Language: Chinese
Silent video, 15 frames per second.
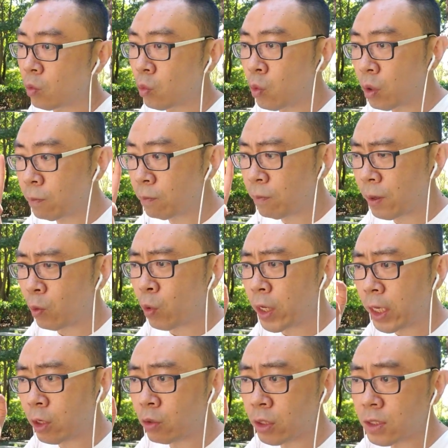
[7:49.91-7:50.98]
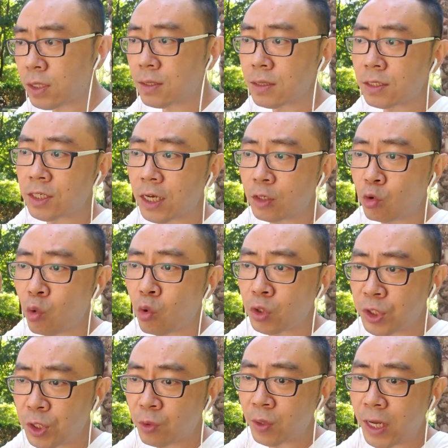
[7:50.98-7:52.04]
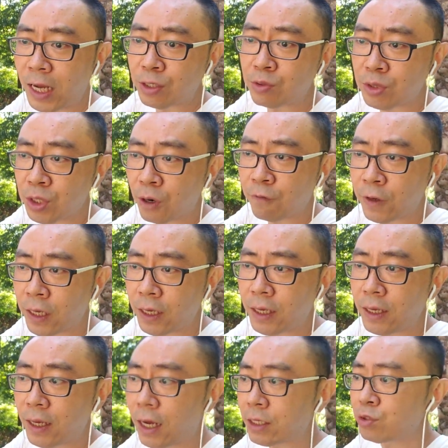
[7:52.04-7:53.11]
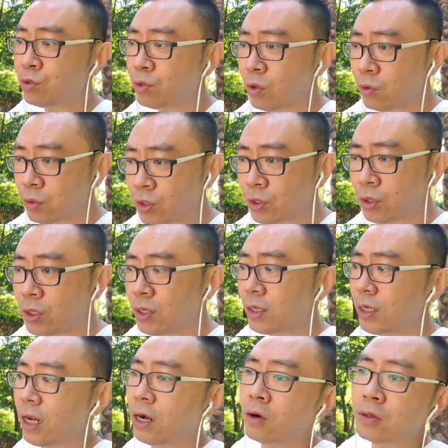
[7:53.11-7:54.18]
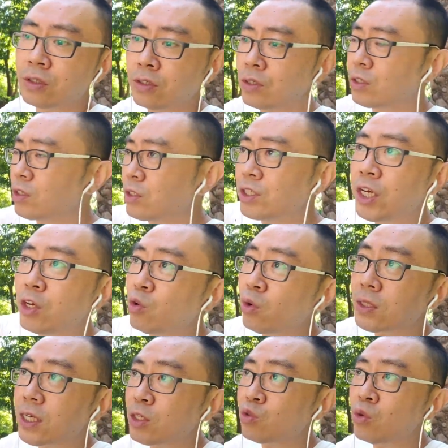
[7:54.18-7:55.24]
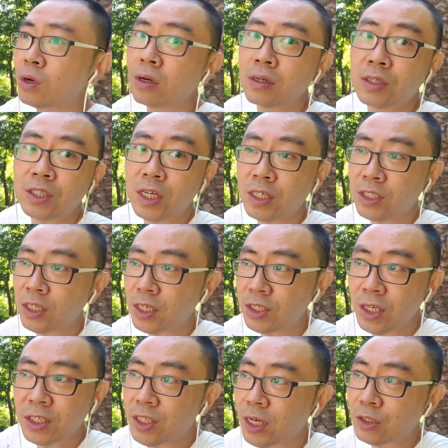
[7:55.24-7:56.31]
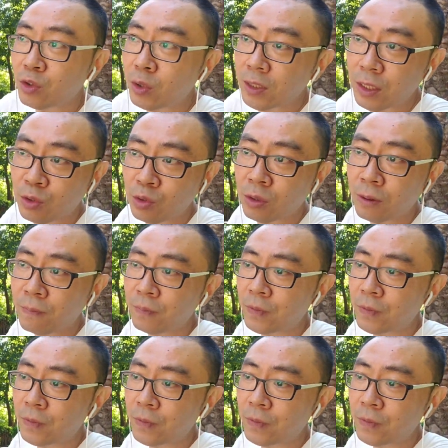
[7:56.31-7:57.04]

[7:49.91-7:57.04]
我我也有一阵子想用过信用卡去消费啊，去透支，然后先用了再说，先先先享受了再说。